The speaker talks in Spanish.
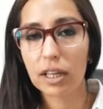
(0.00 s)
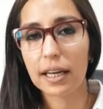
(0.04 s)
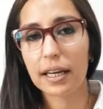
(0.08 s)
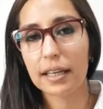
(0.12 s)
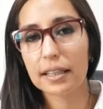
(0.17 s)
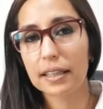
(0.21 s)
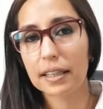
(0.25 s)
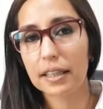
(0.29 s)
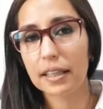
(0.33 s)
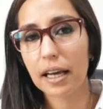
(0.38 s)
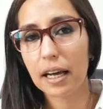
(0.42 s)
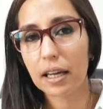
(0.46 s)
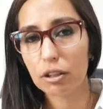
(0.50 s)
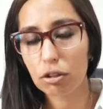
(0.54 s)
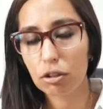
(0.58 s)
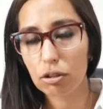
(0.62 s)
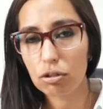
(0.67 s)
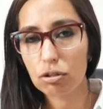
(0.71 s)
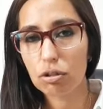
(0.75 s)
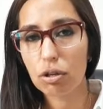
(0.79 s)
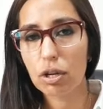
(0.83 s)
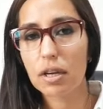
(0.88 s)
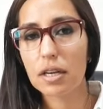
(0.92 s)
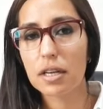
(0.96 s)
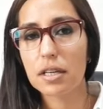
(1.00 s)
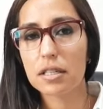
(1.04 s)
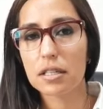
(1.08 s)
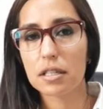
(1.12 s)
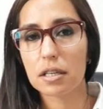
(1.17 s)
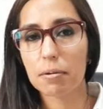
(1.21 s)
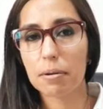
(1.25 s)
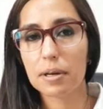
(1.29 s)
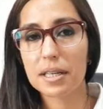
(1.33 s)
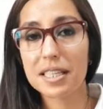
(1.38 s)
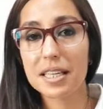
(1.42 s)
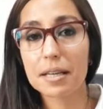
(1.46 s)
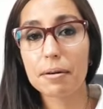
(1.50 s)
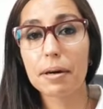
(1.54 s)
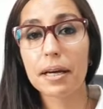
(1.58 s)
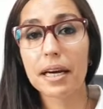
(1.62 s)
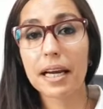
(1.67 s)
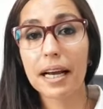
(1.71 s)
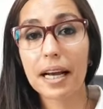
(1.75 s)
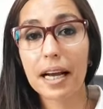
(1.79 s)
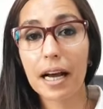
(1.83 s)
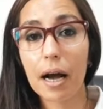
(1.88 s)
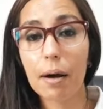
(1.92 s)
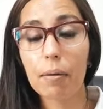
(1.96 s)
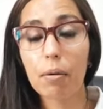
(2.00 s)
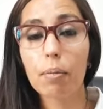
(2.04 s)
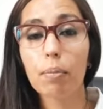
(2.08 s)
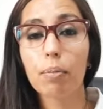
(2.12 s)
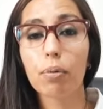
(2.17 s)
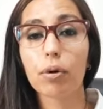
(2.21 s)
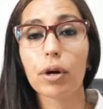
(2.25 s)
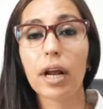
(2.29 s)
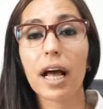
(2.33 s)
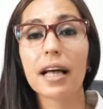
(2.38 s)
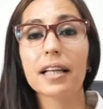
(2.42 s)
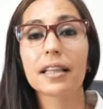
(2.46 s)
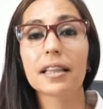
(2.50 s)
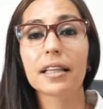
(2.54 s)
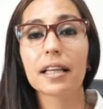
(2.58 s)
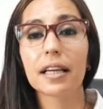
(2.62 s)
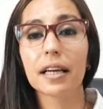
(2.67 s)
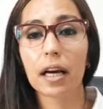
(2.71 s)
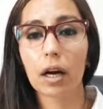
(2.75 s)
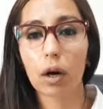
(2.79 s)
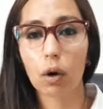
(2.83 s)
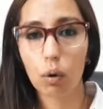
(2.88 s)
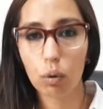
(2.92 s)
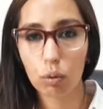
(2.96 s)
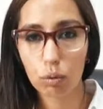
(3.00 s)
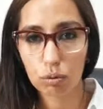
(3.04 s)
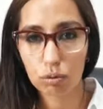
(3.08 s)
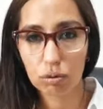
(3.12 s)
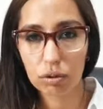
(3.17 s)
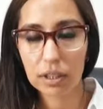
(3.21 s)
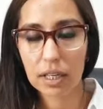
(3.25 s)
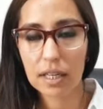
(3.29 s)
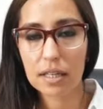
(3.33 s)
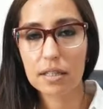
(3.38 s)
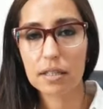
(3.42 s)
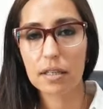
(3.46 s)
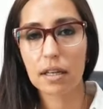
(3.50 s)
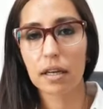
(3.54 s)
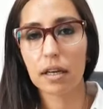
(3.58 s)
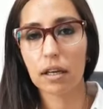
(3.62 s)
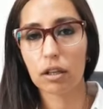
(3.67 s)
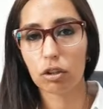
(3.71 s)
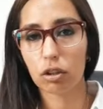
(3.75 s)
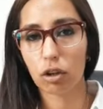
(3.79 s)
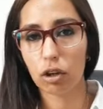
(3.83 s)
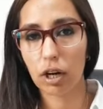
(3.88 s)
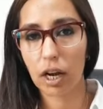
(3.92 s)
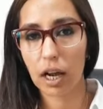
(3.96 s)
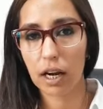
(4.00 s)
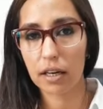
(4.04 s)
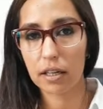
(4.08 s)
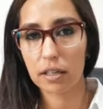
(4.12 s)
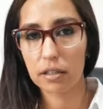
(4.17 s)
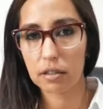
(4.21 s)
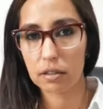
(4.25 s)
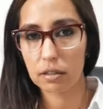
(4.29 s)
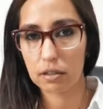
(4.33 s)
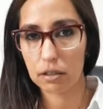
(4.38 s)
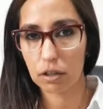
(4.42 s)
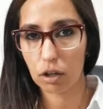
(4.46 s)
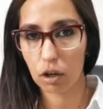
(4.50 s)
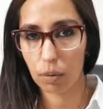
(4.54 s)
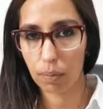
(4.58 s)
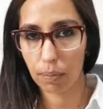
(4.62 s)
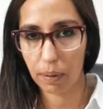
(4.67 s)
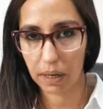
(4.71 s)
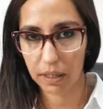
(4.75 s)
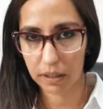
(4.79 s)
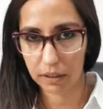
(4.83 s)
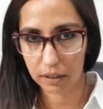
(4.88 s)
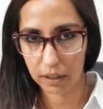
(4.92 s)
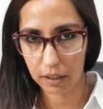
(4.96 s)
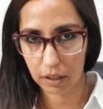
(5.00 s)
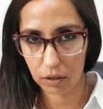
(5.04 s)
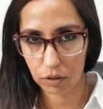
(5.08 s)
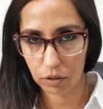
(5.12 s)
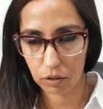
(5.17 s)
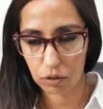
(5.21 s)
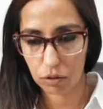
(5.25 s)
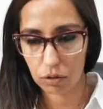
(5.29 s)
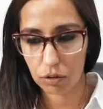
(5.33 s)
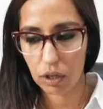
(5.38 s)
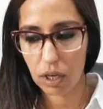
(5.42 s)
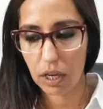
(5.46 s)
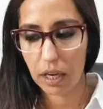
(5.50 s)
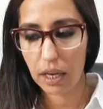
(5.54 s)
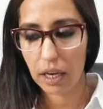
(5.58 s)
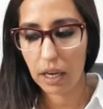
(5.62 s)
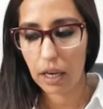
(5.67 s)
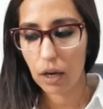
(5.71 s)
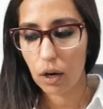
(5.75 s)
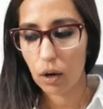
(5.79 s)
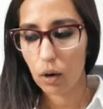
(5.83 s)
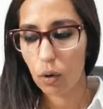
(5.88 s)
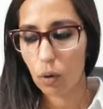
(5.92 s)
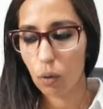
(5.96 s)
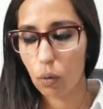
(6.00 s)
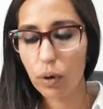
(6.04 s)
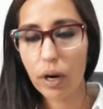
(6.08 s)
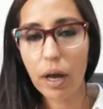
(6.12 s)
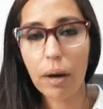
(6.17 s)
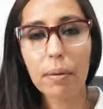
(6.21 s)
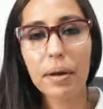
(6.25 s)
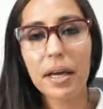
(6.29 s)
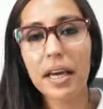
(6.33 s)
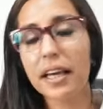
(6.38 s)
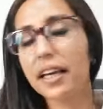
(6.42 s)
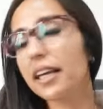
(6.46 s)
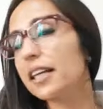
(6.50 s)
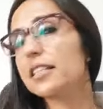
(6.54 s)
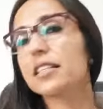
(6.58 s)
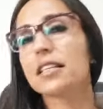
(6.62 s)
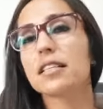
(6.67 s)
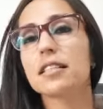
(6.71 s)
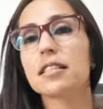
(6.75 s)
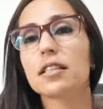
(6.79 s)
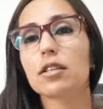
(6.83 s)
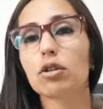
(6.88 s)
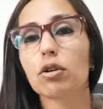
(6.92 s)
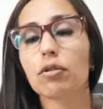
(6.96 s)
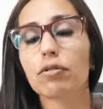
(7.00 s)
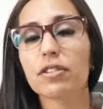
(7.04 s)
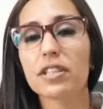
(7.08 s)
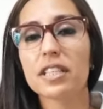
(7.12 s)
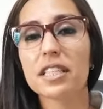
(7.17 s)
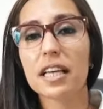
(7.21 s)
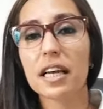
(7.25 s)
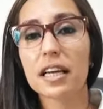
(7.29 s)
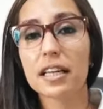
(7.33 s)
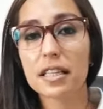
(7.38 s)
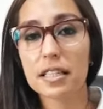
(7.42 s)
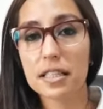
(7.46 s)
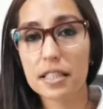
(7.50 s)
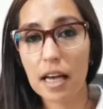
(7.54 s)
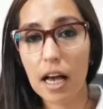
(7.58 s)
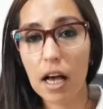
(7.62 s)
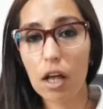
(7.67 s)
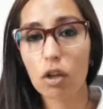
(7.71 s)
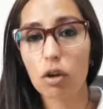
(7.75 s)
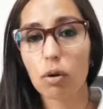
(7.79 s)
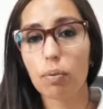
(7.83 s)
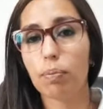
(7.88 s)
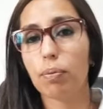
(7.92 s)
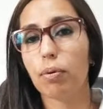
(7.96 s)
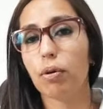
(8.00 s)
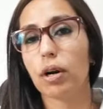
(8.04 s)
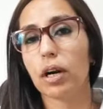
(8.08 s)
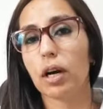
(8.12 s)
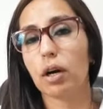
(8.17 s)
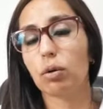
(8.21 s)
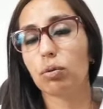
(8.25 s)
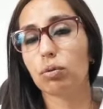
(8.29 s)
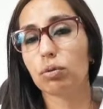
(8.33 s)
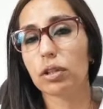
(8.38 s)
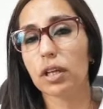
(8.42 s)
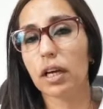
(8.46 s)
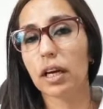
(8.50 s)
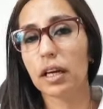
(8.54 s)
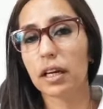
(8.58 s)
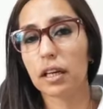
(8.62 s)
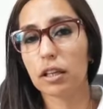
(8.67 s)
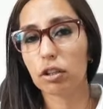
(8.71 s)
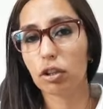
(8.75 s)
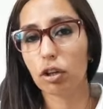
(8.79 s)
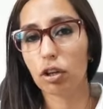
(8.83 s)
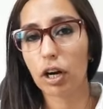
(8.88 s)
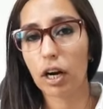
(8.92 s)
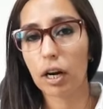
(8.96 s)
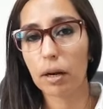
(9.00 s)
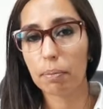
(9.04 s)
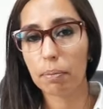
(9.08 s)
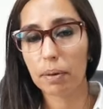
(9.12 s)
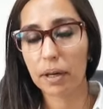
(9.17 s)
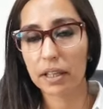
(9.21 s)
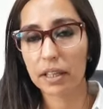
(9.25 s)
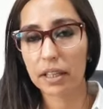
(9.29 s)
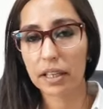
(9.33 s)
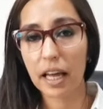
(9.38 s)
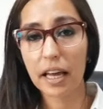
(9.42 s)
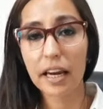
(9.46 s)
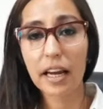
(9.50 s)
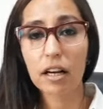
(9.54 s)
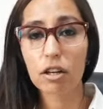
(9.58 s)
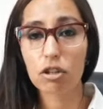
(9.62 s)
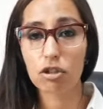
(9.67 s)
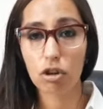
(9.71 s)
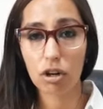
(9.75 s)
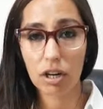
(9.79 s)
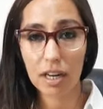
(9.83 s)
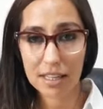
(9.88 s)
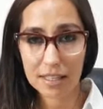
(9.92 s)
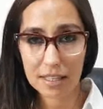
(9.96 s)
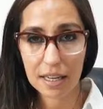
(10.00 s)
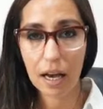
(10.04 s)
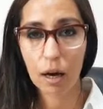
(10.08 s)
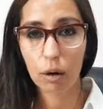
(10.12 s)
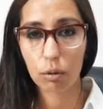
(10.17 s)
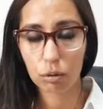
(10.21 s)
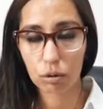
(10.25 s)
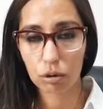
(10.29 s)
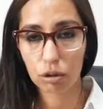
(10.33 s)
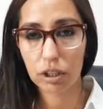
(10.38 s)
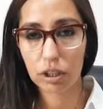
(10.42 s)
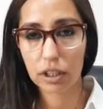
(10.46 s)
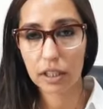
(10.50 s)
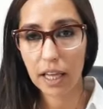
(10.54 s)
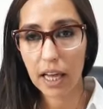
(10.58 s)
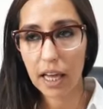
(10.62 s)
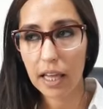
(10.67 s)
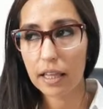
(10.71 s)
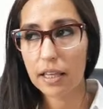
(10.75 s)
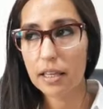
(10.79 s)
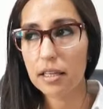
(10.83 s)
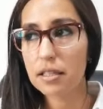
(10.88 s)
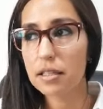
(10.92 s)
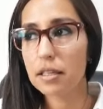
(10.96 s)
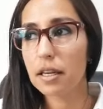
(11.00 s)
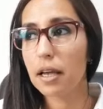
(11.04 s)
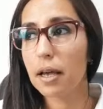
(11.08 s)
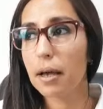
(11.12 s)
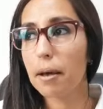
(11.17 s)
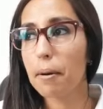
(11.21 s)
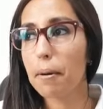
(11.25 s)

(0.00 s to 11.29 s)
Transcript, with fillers: de candidatos se va a llevar a cabo por ante las juntas electorales de los partidos. Una vez que hayan sido oficializados por las juntas electorales partidarias, que son las autoridades,